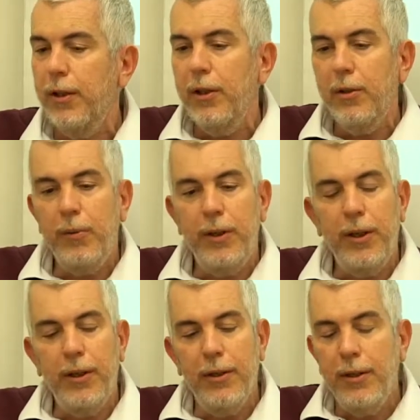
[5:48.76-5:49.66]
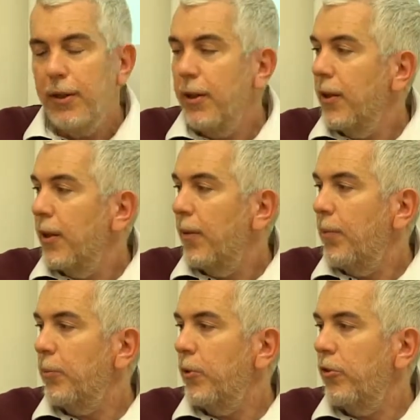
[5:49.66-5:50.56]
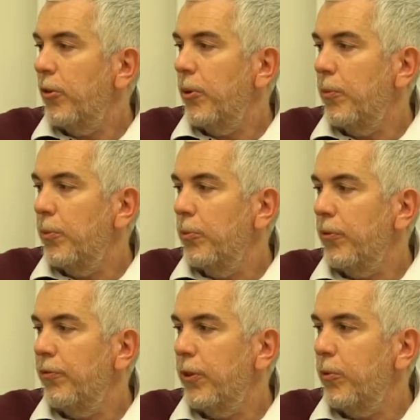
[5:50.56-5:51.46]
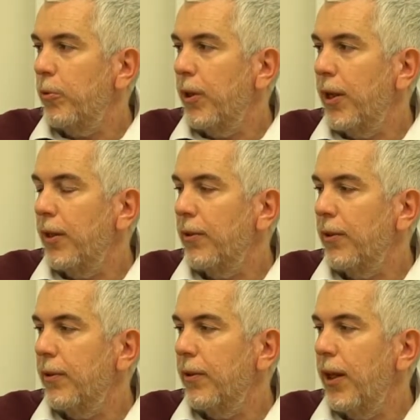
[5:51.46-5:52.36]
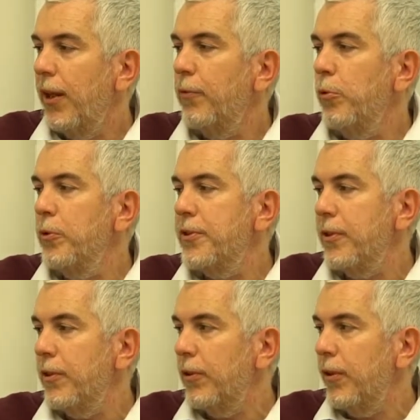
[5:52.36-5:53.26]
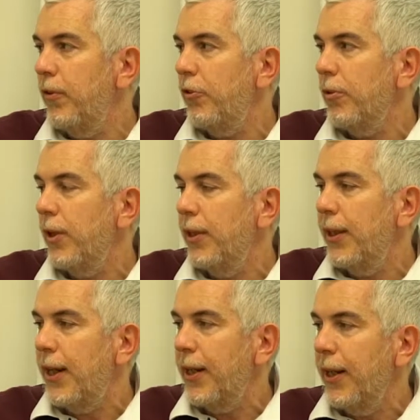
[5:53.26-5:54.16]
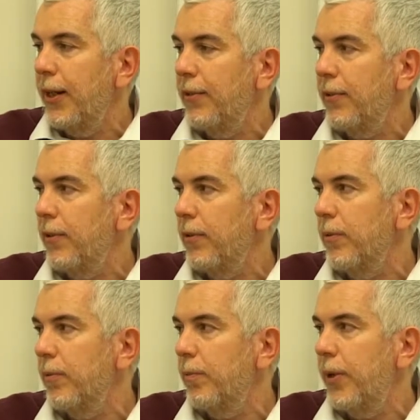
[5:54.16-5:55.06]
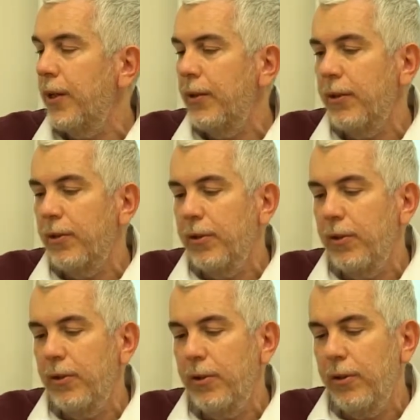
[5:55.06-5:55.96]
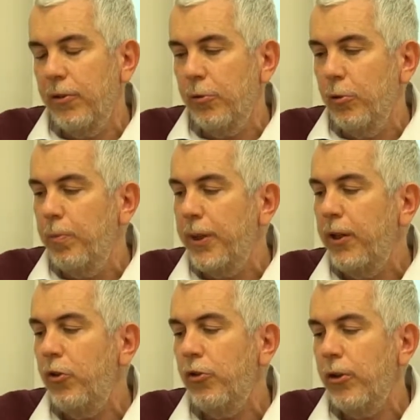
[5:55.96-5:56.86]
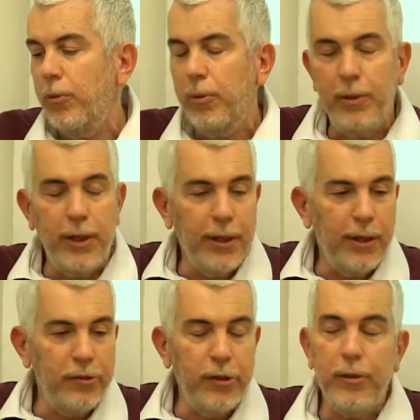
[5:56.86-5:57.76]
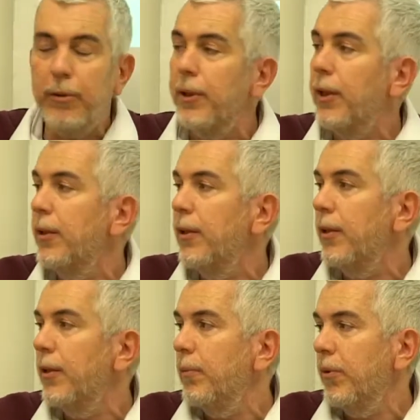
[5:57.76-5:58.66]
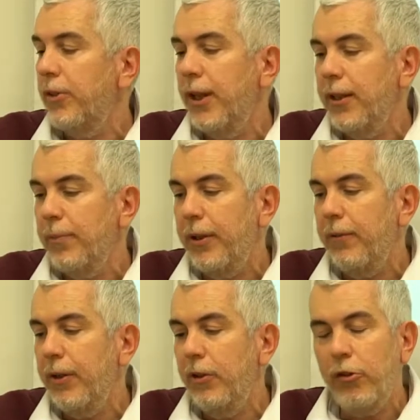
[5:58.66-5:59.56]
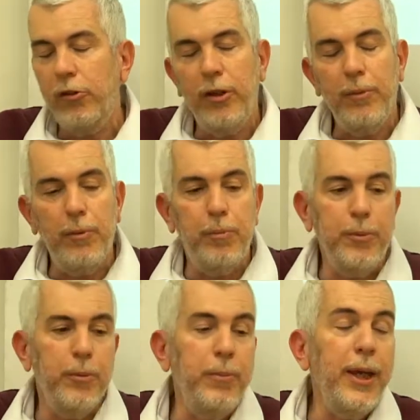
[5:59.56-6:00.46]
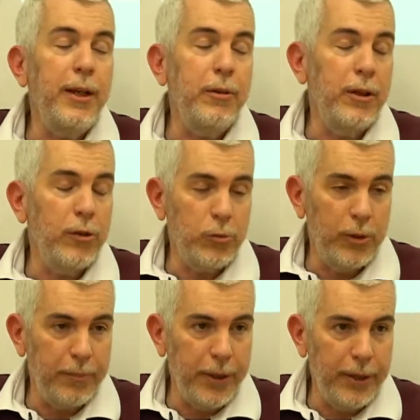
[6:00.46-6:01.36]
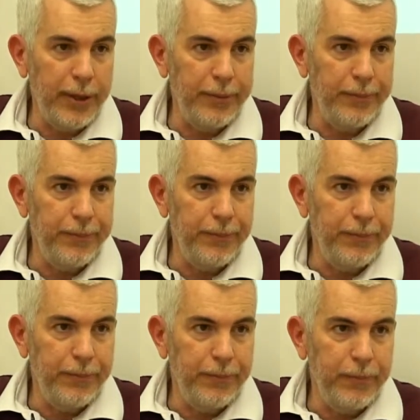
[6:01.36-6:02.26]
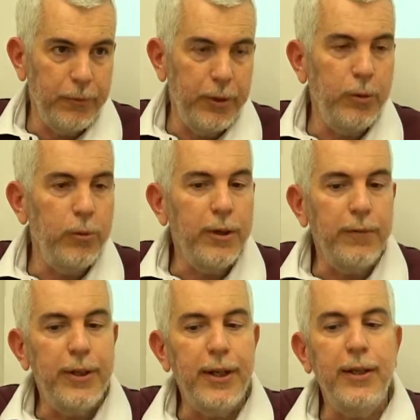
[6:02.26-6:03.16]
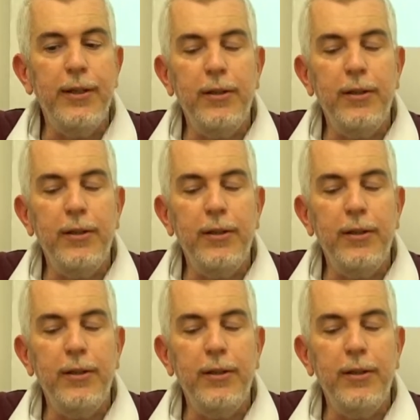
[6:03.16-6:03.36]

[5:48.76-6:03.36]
Quindi abbiamo diciamo, appunto, fatto una evoluzione, visto che il target per eh, Stuparic è quello della classe nona, per Slataper invece siamo al primo biennio della scuola media, quindi quello che vedrete